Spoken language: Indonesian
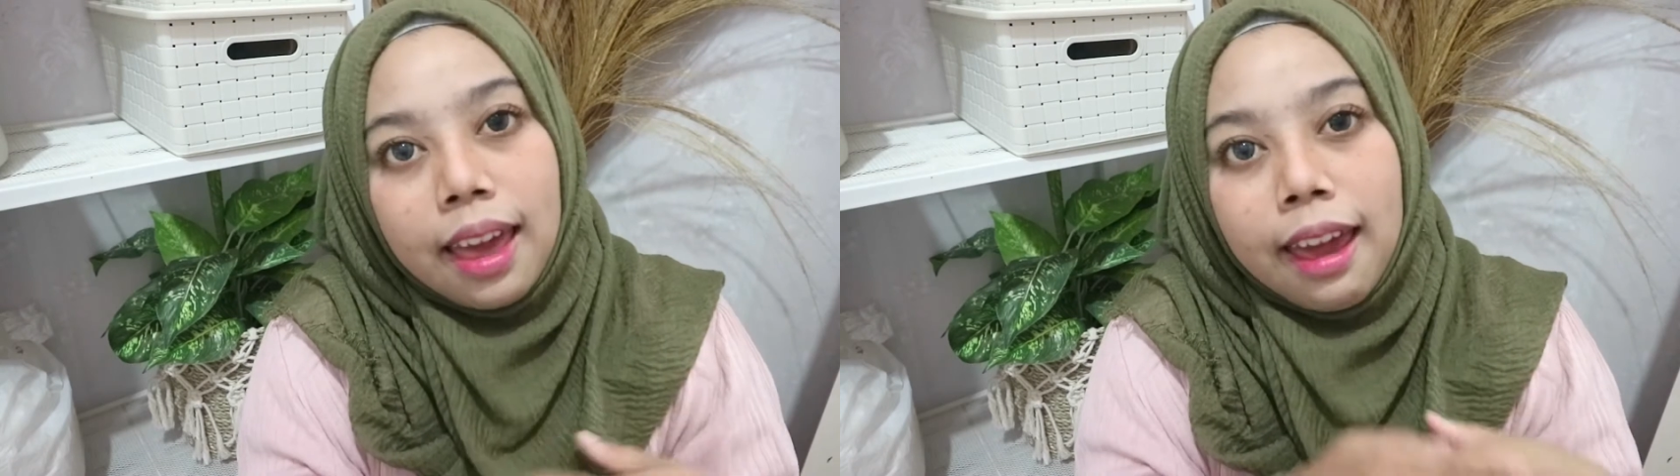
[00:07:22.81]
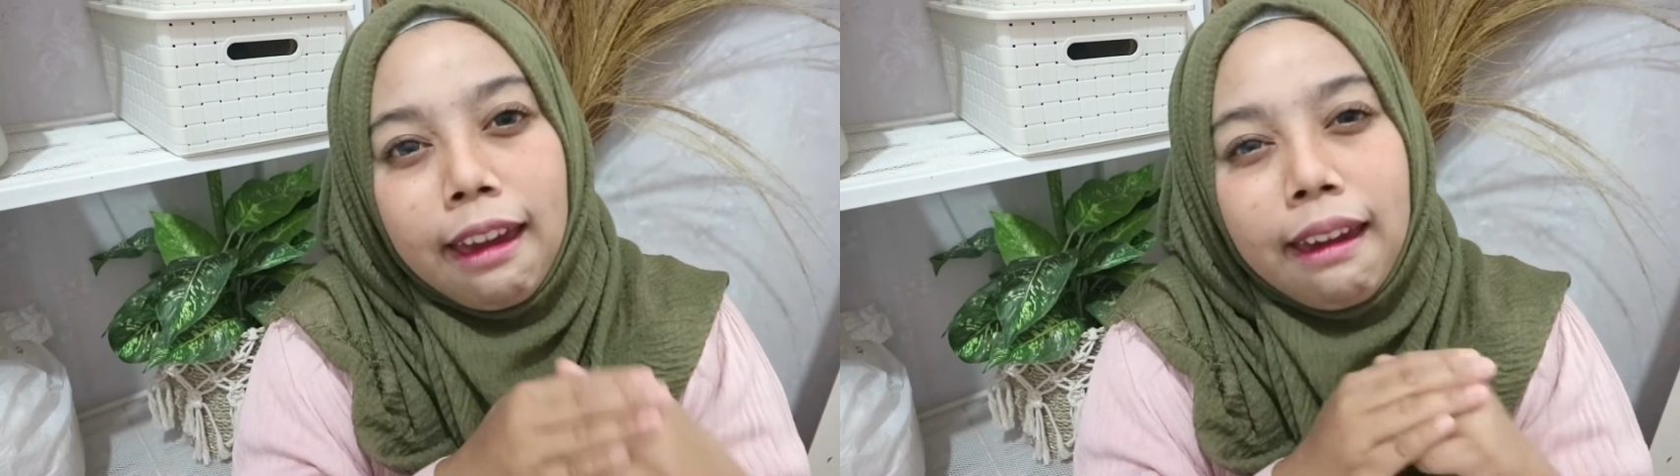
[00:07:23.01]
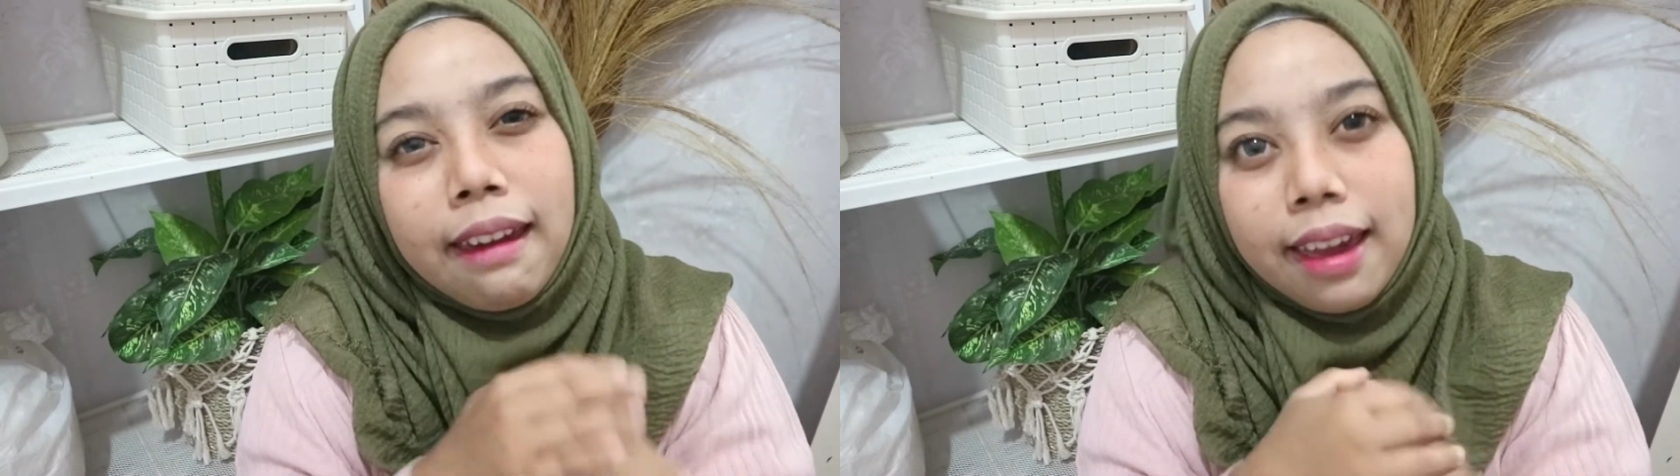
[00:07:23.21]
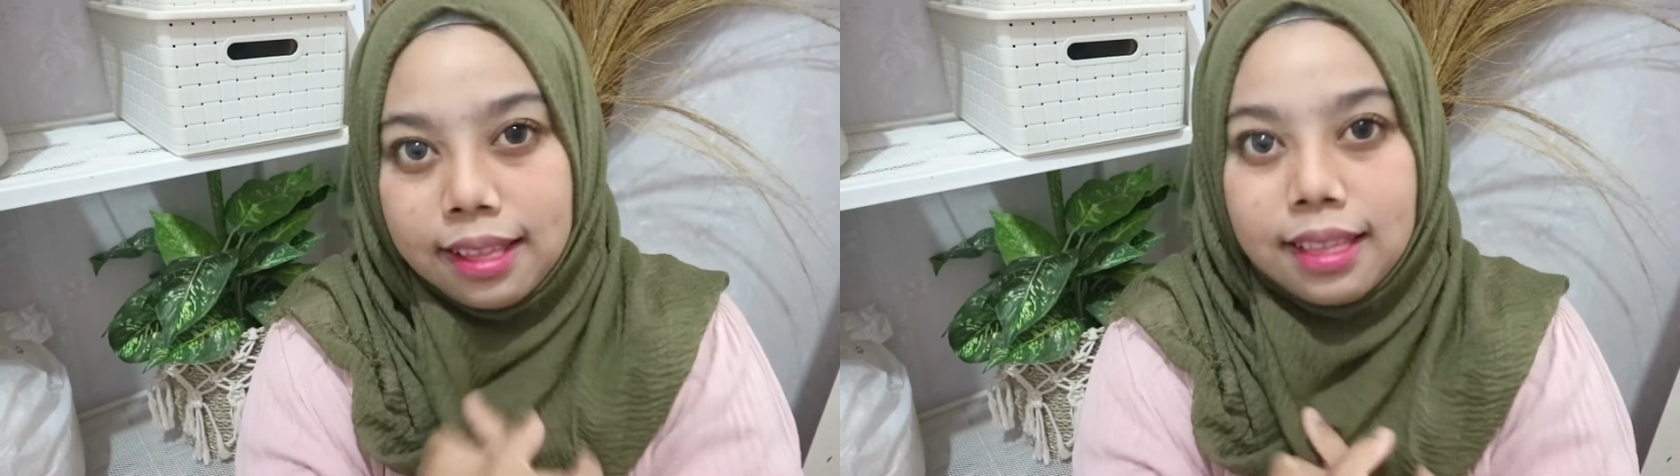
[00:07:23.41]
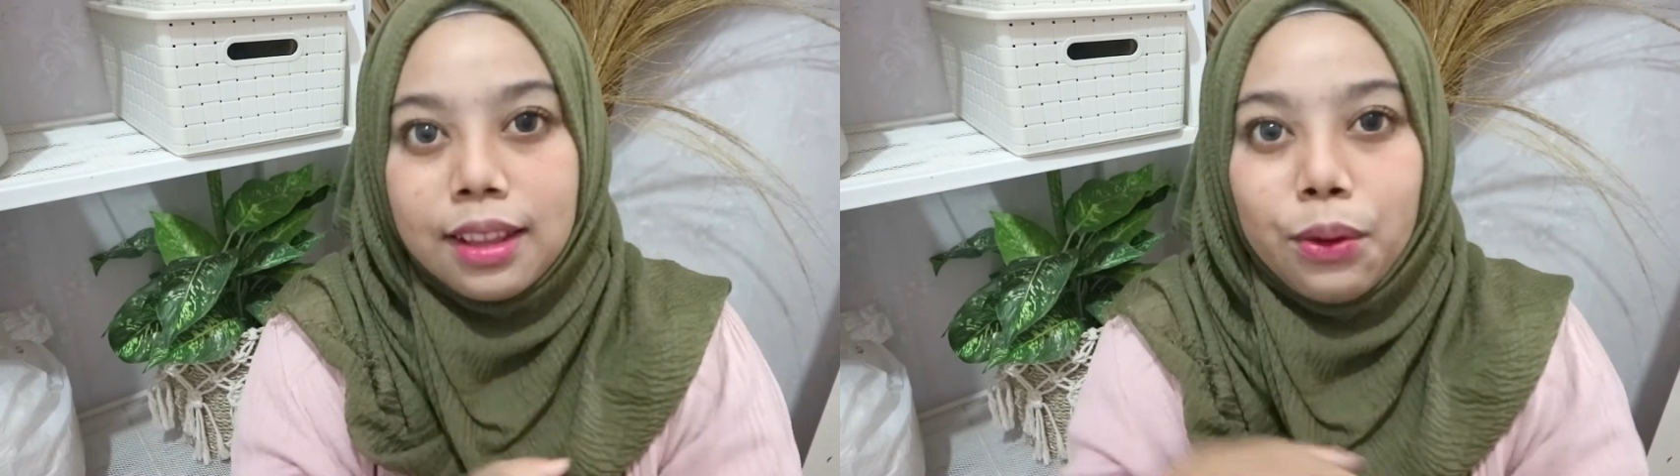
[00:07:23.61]

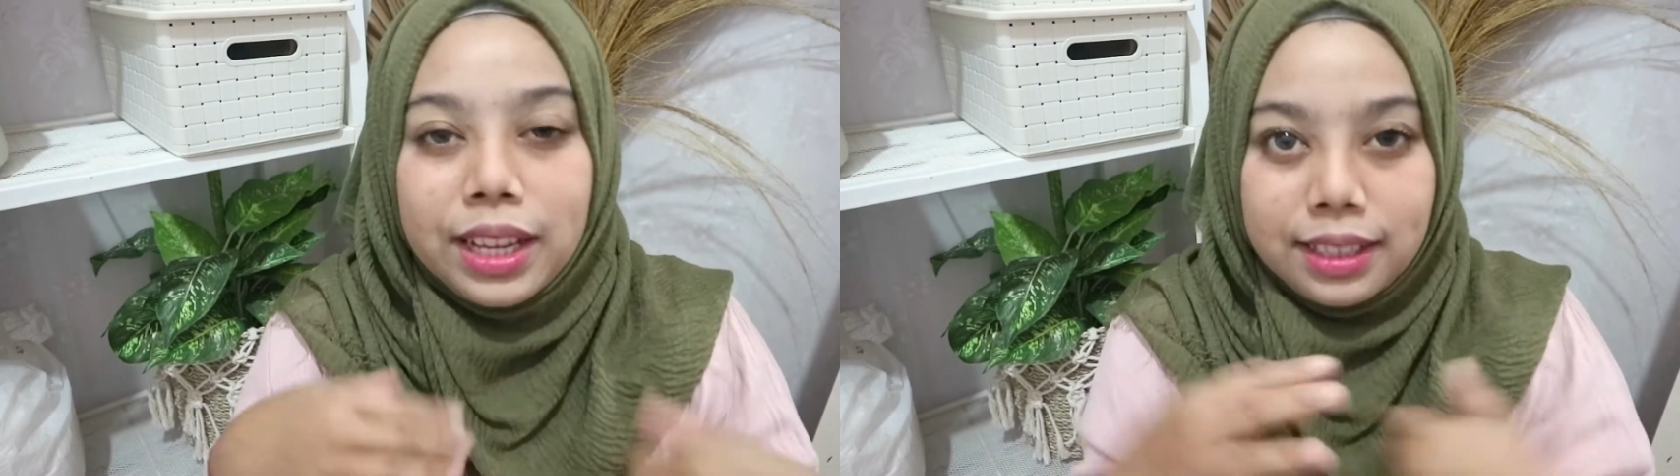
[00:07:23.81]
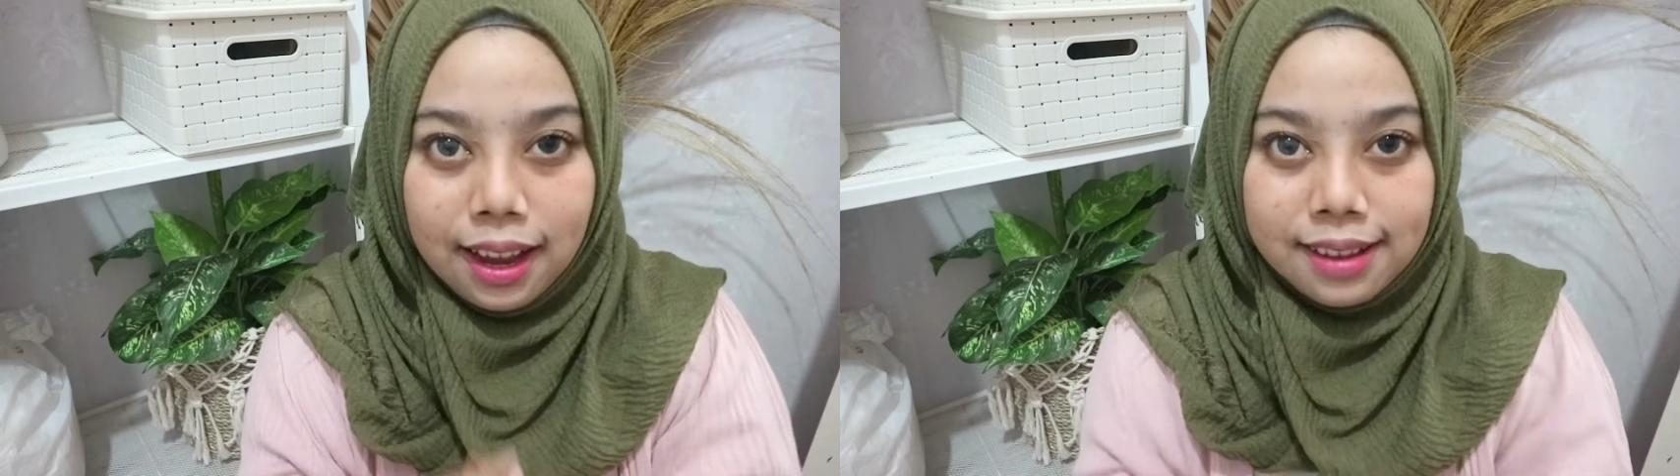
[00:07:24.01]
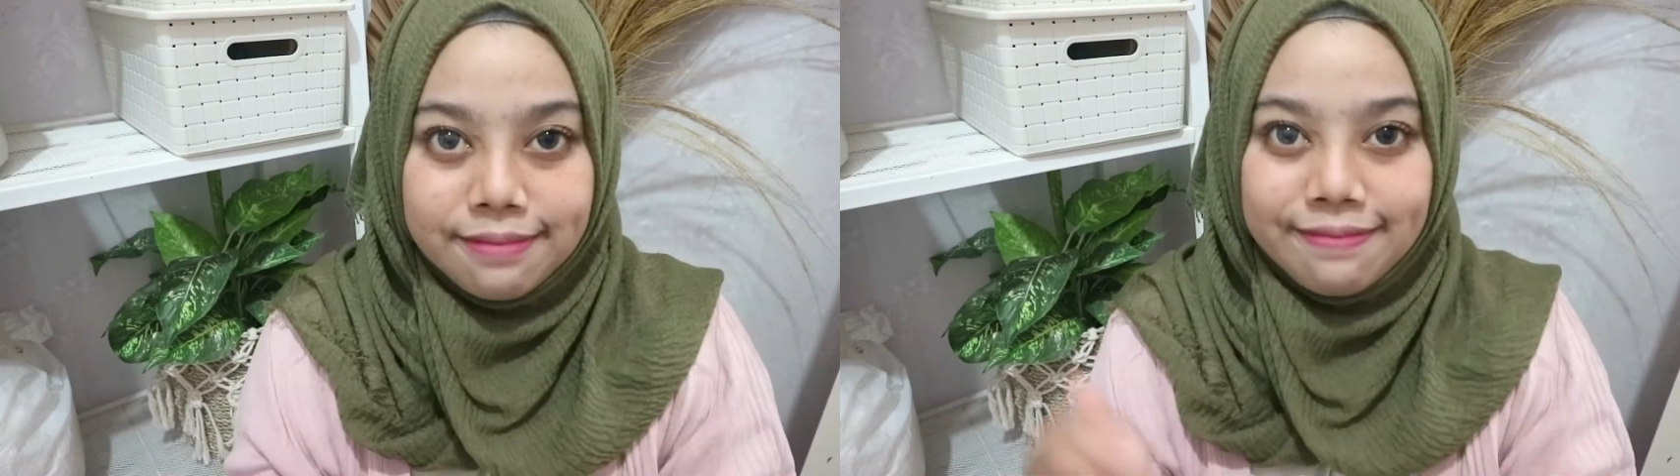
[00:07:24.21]
lengket di wajah